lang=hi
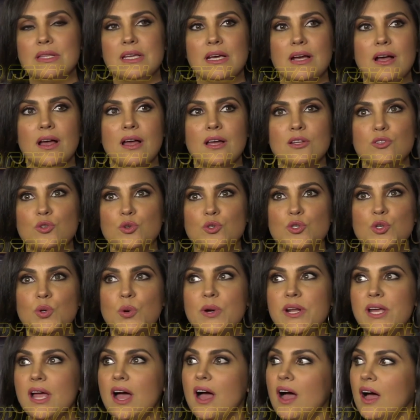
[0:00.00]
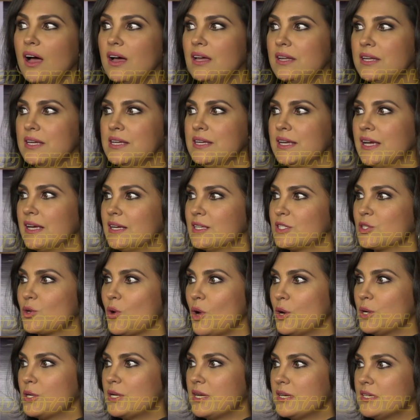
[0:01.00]
ने कहा जो जोड़ियाँ आ रही हैं इस
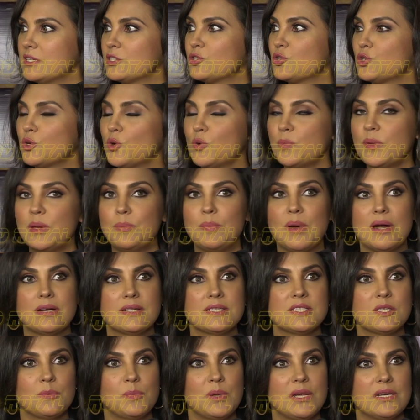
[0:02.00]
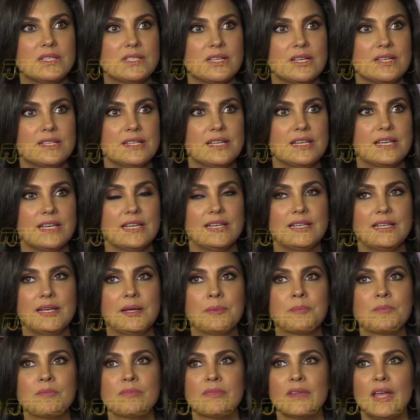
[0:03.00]
कॉन्टे इस शो में पार्टिसिपेट करने के
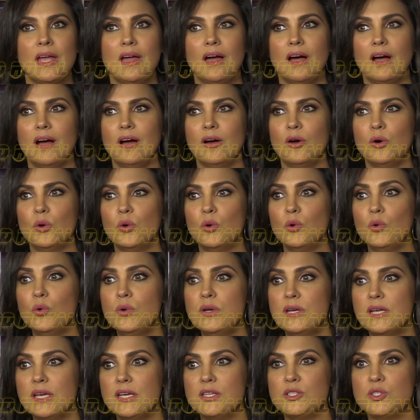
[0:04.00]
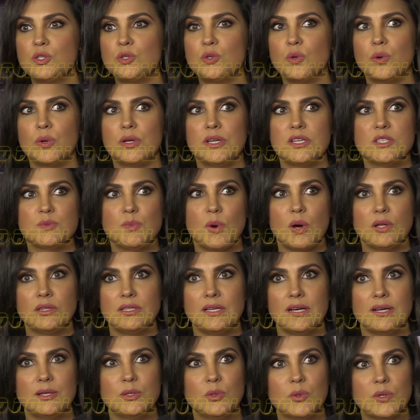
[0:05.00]
लिए आ, उनके स्टोरीज़ बहुत
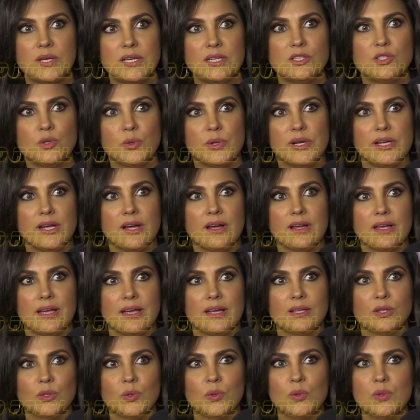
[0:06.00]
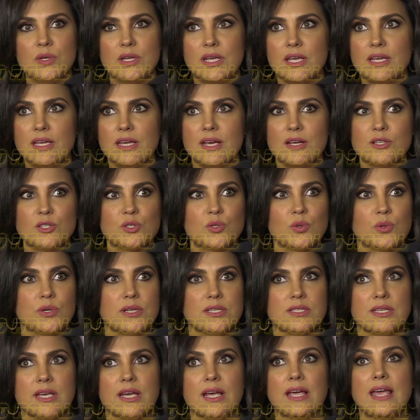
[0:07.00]
ही अनोखी जोड़ियाँ हैं तो उनके क्या
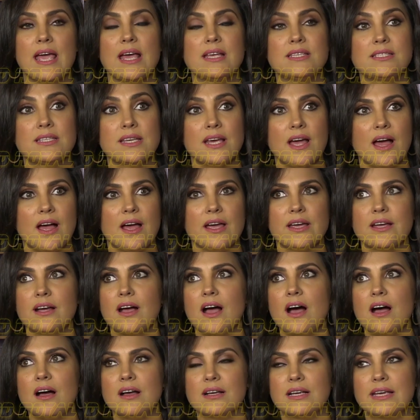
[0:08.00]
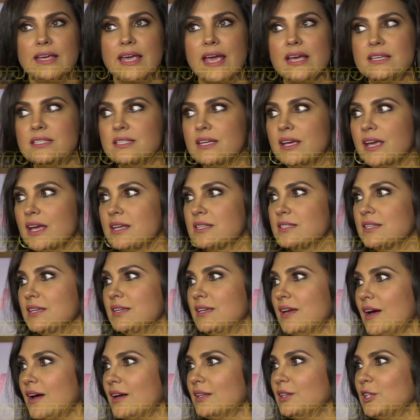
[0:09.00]
स्टोरीज़ है कैसे आए कहाँ कैसे कैसे
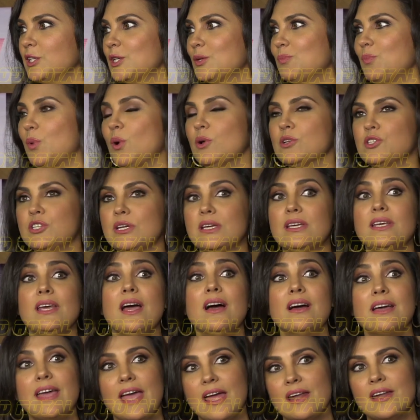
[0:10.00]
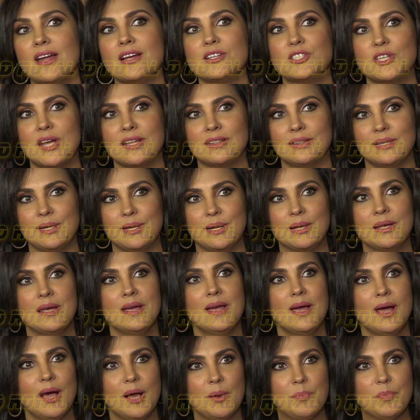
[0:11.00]
यहाँ तक पहुँचे क्या कहना चाहते हैं
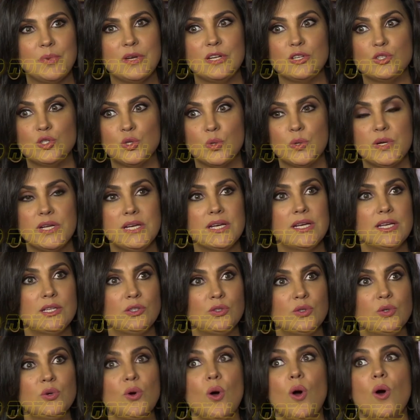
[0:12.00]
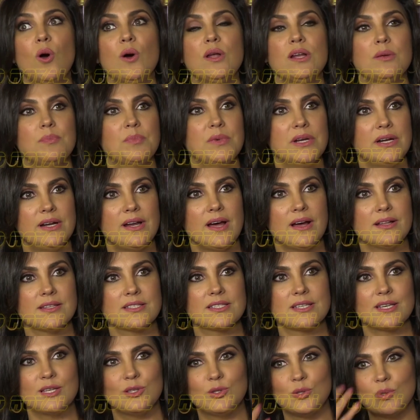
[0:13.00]
अपने जोड़ी के थ्रू और अपने
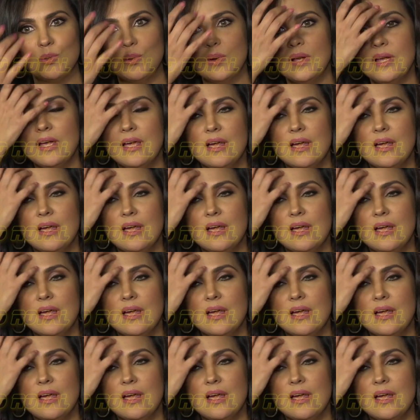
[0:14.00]
डांस के थ्रू